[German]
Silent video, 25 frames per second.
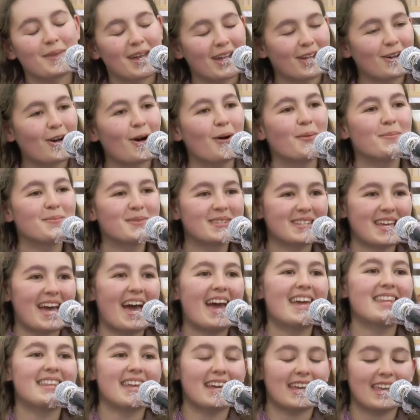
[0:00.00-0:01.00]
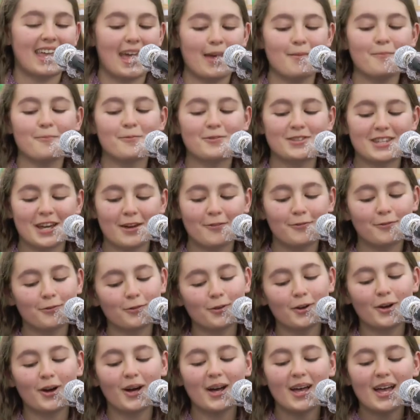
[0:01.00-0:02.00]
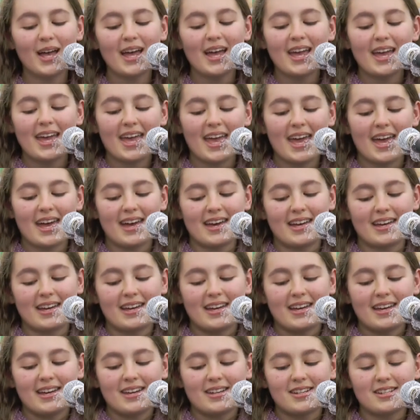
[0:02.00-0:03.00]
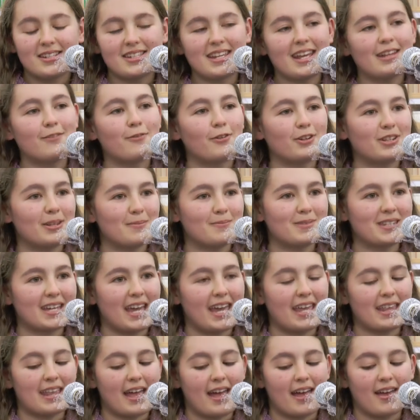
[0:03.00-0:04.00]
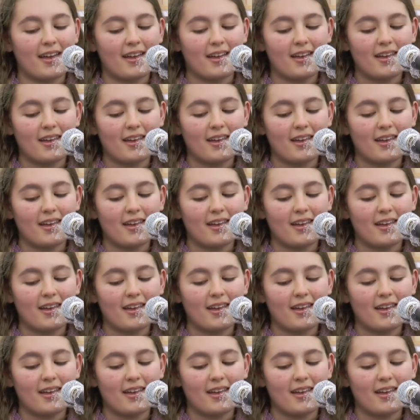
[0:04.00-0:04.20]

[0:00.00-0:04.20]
Er kommt rein, er kämpft dafür, er steht vor dem Trainer.